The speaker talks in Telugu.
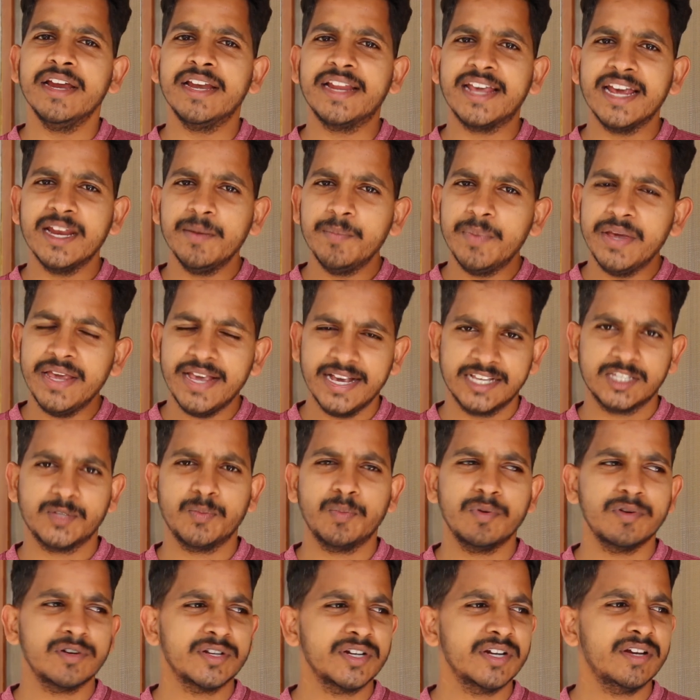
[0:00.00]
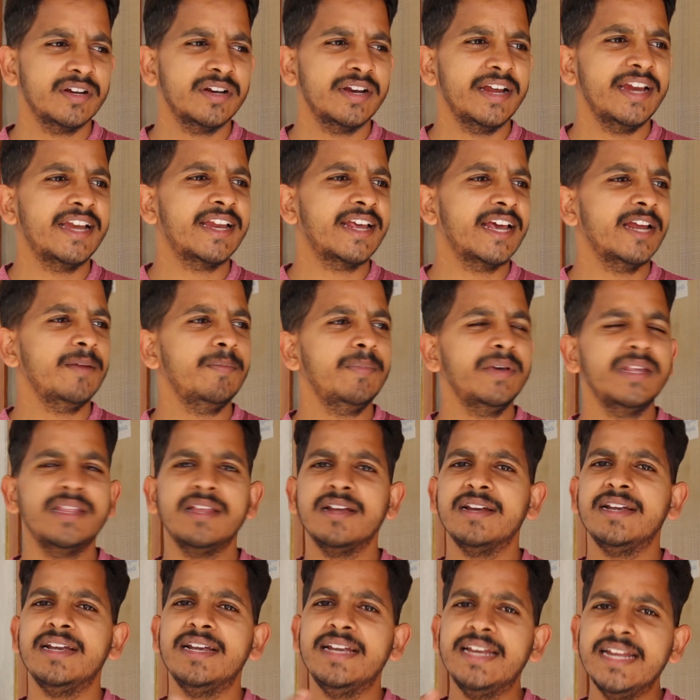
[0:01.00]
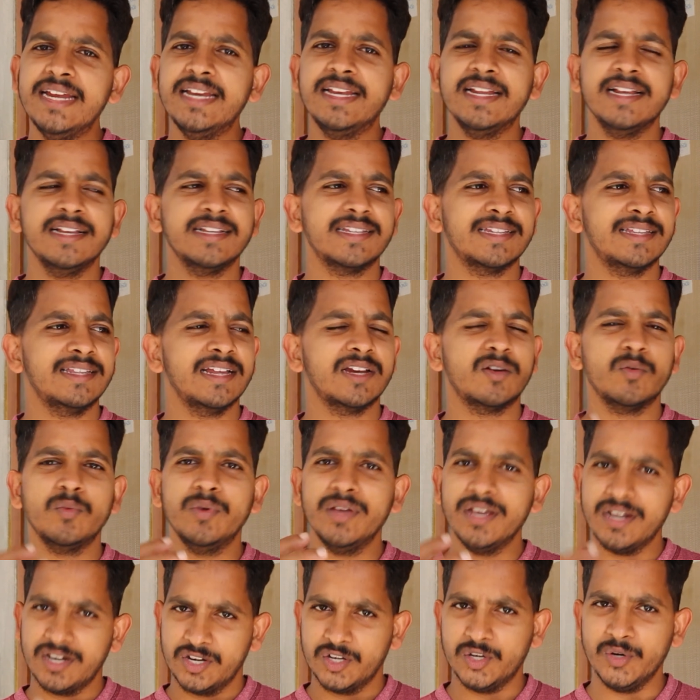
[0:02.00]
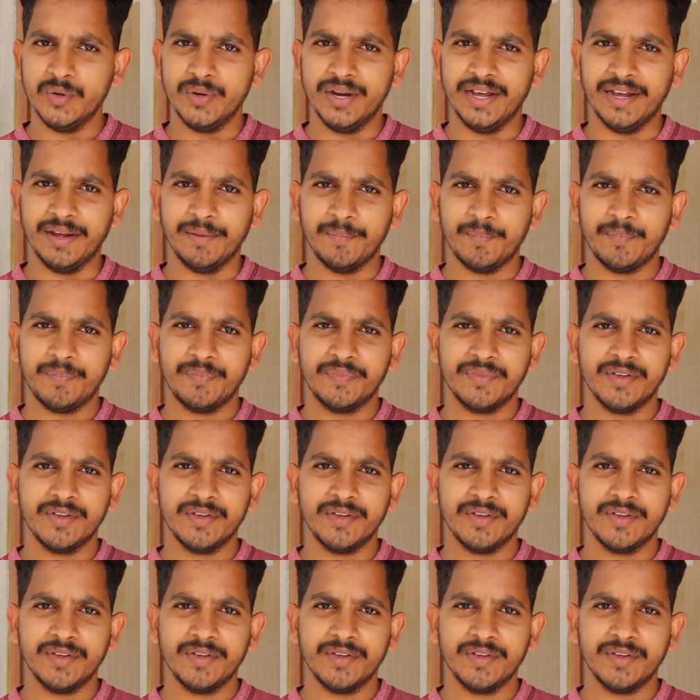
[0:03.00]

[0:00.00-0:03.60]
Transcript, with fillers: ఇట్ కెన్ బి ఎక్స్పోజర్ ఇట్ కెన్ బి ద డీటెయిల్స్ దట్ వీఆర్ షూటింగ్